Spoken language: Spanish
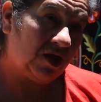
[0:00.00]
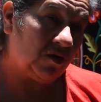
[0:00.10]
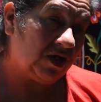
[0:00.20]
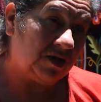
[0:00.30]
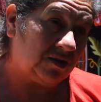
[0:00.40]
lo
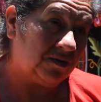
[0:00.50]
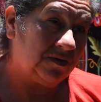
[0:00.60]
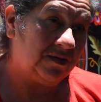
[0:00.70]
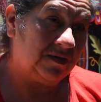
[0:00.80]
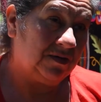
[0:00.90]
tengo listo.
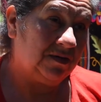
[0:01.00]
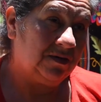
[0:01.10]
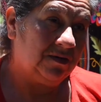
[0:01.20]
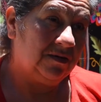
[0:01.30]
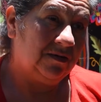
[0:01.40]

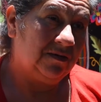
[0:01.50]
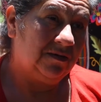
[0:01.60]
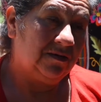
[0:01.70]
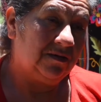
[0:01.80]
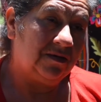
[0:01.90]

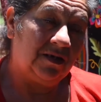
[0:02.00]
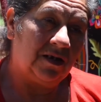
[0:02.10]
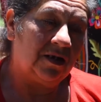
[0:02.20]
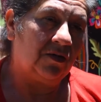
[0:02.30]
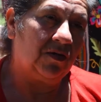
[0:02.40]

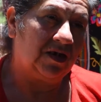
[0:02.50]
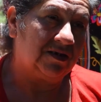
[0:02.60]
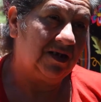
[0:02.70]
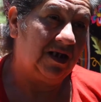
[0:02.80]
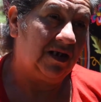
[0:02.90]
Y ahí hago
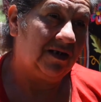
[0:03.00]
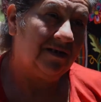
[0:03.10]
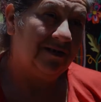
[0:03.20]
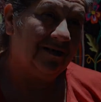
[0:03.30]
la tela.